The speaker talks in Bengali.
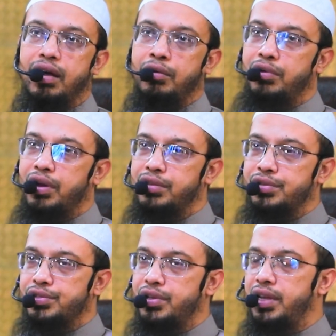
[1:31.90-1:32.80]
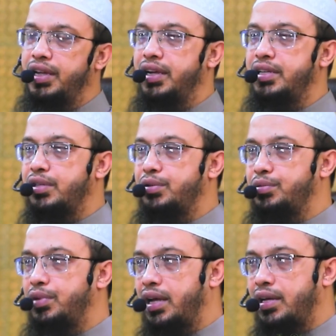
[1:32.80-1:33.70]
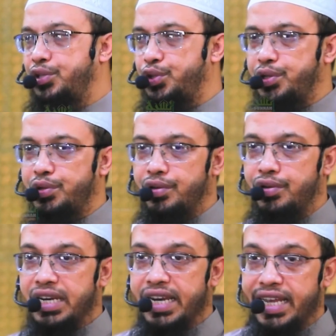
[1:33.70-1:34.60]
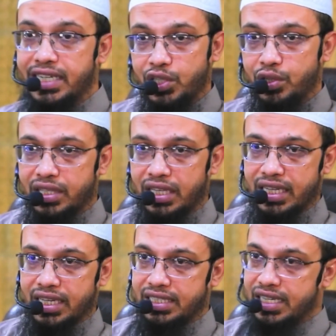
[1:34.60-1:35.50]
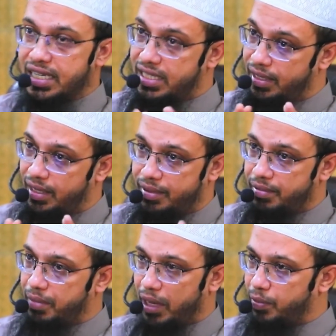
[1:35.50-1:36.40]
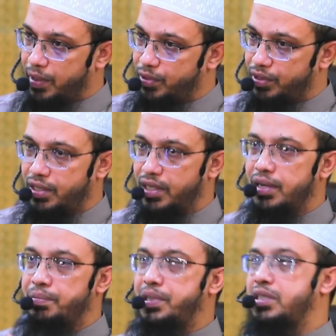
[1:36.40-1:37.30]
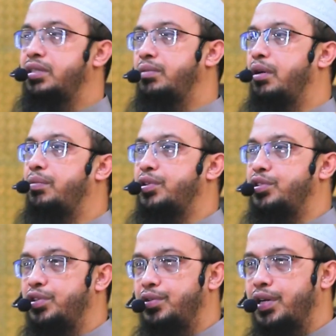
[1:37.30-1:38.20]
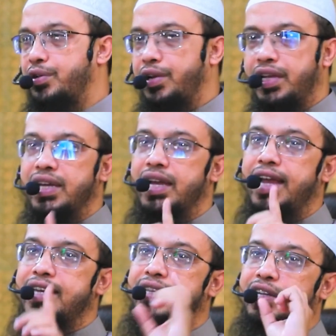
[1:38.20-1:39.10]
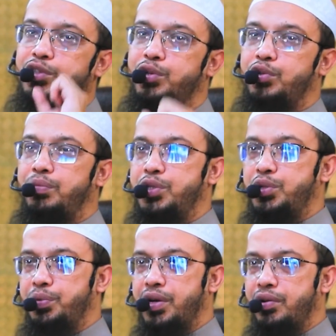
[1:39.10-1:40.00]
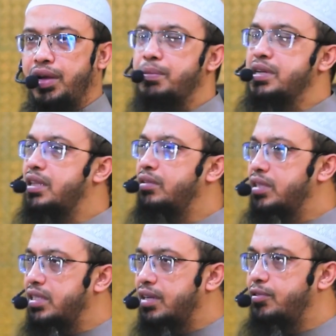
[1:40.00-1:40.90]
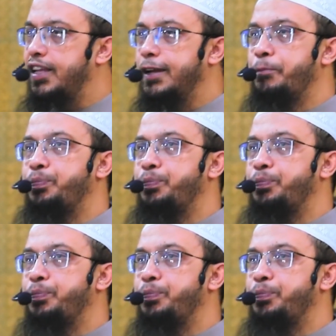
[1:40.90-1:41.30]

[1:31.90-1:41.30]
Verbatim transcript: আউ্লাদুল সালেহ ইয়াদউলা যদি কোনো নেক সন্তান থাকে যে নিজে ভালো মানুষ পাশাপাশি বাবা মার জন্য দোয়া করে এটা তার জন্য খুব বেশি উপকার হয় আমরা সাধারণত যেটা করি